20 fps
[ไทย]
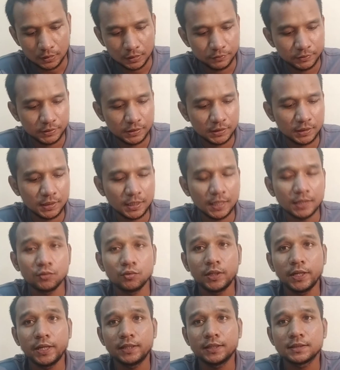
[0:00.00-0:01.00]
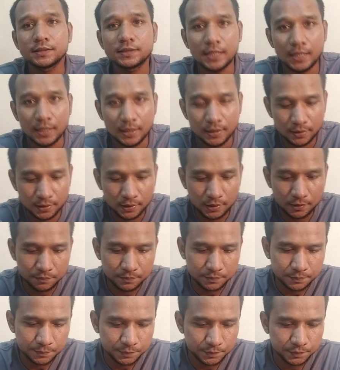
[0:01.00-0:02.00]
วิธีการดูแลรักษานะครับ
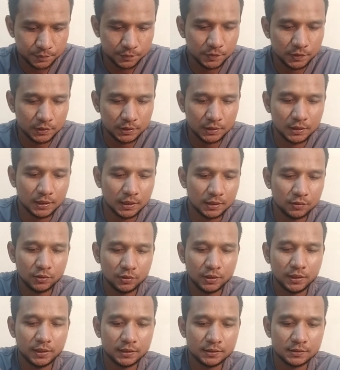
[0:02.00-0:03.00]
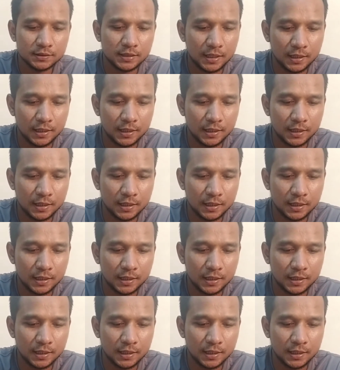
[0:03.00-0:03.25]
วิธีการดูแลรักษา